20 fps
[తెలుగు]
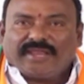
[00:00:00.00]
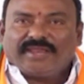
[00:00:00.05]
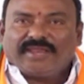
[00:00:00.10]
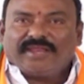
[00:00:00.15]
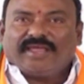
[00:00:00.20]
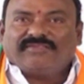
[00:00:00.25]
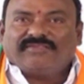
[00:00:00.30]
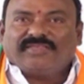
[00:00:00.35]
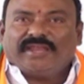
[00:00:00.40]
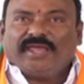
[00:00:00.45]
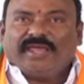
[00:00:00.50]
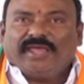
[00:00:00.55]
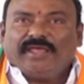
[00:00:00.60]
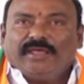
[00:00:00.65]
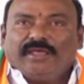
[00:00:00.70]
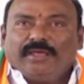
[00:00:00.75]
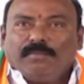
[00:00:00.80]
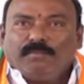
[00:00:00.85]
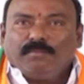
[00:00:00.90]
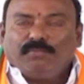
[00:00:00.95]
అన్ని విధాల
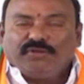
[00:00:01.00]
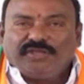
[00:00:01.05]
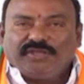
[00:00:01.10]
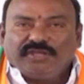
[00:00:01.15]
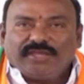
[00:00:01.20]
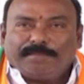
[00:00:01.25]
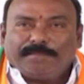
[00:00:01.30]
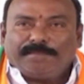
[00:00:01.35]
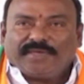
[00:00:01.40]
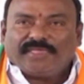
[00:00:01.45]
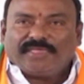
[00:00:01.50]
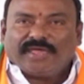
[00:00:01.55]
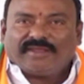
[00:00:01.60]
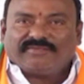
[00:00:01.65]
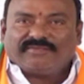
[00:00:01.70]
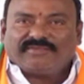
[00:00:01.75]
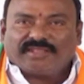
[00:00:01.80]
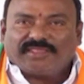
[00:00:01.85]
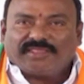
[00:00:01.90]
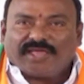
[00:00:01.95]
ఆదుకోవాలని ఆయన
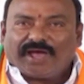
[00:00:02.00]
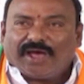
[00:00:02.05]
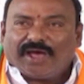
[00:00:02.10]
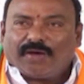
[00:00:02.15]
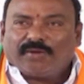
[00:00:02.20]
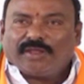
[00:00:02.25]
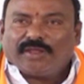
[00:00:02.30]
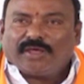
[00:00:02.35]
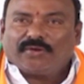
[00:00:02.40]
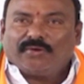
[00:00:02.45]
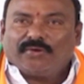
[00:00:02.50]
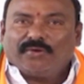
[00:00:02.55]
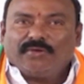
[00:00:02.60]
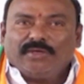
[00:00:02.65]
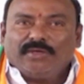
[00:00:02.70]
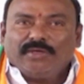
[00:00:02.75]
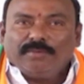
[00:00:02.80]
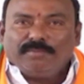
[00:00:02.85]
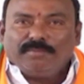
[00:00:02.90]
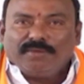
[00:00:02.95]
డిమాండ్ చేశారు
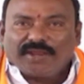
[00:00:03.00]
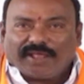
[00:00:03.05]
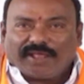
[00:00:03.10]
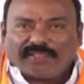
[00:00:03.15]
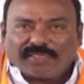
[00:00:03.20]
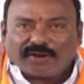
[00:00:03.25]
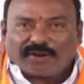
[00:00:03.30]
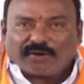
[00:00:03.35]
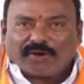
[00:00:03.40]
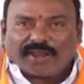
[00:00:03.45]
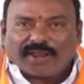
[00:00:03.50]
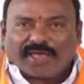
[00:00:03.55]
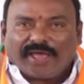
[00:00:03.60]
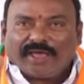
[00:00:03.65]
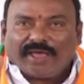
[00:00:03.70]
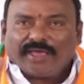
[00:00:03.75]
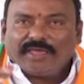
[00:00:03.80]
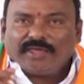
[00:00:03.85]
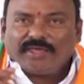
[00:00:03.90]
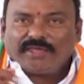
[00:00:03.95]
అంతేకాకుండా
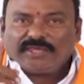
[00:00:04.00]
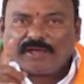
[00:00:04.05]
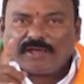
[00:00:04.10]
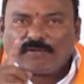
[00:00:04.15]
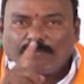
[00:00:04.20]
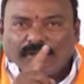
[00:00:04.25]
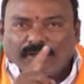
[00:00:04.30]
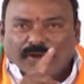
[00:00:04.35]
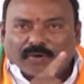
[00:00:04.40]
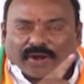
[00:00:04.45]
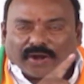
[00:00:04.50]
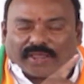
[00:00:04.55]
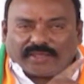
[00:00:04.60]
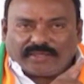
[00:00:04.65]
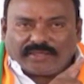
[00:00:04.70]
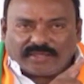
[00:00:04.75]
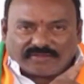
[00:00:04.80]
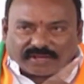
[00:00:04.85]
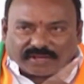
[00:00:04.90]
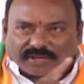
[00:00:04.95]
నిరుపేదలు నివసించే
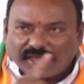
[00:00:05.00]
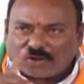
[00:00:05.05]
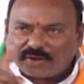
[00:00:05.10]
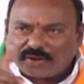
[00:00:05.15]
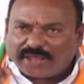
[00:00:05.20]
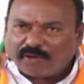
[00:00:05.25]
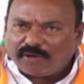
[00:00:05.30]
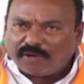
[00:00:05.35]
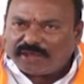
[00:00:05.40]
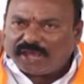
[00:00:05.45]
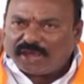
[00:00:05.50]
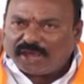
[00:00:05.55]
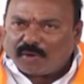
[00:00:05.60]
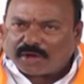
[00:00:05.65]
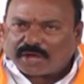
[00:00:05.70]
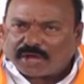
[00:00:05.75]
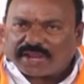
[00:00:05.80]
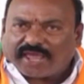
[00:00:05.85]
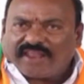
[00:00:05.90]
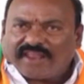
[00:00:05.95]
గుడిసెలను
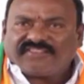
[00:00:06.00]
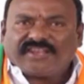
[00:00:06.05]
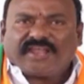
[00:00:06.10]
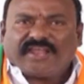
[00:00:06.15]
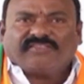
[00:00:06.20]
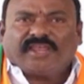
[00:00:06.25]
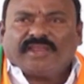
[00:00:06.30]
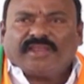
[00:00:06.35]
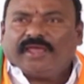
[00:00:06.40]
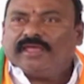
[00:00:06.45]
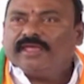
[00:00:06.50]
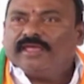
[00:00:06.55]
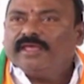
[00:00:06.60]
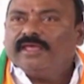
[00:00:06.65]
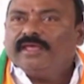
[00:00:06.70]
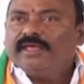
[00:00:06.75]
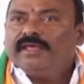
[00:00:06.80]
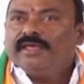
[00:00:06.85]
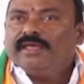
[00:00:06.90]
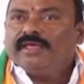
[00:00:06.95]
పడగొట్టి వాళ్లను
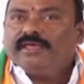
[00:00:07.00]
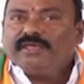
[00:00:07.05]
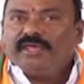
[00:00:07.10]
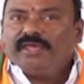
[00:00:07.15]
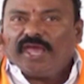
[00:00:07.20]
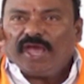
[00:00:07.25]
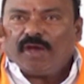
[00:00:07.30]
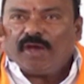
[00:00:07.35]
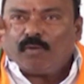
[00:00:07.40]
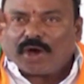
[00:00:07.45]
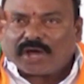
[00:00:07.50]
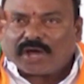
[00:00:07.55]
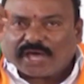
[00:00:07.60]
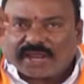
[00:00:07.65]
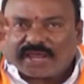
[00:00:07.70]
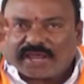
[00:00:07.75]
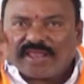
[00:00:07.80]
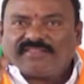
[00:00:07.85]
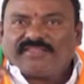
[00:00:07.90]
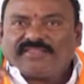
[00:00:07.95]
గాయపరిచిన భూ
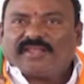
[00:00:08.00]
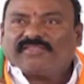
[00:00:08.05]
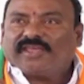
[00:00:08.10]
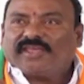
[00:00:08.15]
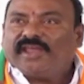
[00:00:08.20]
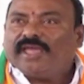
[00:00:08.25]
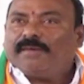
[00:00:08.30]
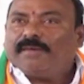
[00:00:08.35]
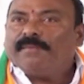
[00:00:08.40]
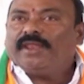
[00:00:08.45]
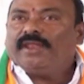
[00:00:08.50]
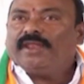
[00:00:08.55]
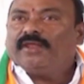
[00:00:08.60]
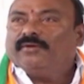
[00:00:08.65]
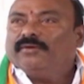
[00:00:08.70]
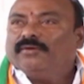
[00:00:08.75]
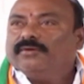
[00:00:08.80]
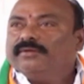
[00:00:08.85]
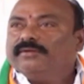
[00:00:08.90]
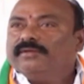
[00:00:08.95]
కబ్జాదారులను
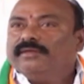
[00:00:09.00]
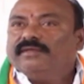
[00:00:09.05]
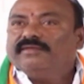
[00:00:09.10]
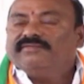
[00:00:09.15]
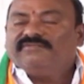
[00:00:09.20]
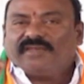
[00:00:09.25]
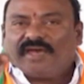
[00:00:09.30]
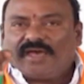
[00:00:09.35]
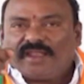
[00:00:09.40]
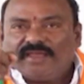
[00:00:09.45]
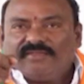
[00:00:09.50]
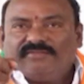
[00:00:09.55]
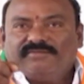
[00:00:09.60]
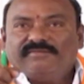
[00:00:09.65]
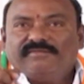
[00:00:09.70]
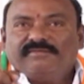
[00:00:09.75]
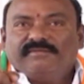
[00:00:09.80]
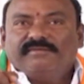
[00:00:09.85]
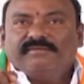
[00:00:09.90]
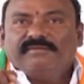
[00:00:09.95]
వెంటనే అరెస్టు చేసి
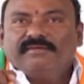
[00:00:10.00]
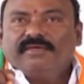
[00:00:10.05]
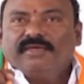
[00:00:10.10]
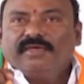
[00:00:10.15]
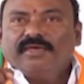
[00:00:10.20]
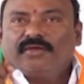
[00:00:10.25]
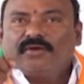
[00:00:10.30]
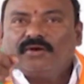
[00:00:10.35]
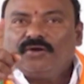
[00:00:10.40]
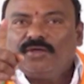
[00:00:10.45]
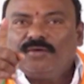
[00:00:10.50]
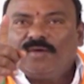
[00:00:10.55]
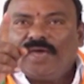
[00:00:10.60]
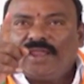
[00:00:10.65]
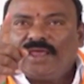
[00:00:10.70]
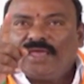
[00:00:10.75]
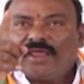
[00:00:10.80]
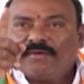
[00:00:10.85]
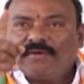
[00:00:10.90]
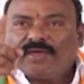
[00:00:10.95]
తగు చర్యలు
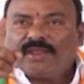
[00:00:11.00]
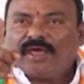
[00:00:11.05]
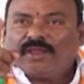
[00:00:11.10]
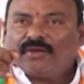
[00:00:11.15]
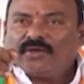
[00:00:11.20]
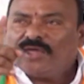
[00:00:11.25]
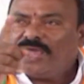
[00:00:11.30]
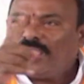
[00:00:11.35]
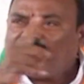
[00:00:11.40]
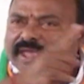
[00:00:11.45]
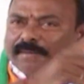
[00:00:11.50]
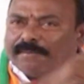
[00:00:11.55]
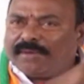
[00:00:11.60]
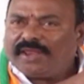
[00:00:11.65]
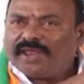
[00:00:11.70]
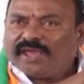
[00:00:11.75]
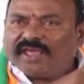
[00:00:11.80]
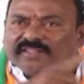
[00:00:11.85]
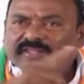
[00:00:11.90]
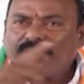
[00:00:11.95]
తీసుకోవాల్సిందిగా ఆయన
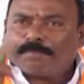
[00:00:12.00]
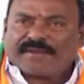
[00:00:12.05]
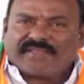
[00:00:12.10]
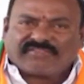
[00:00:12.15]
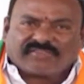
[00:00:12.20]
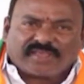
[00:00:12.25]
కోరారు